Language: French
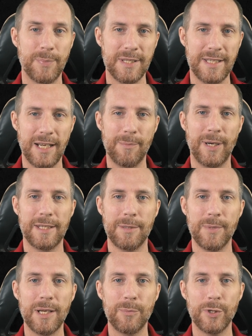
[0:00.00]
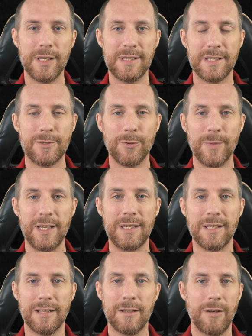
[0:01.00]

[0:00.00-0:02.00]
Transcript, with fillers: passer la barre des 1000 abonnés cette semaine,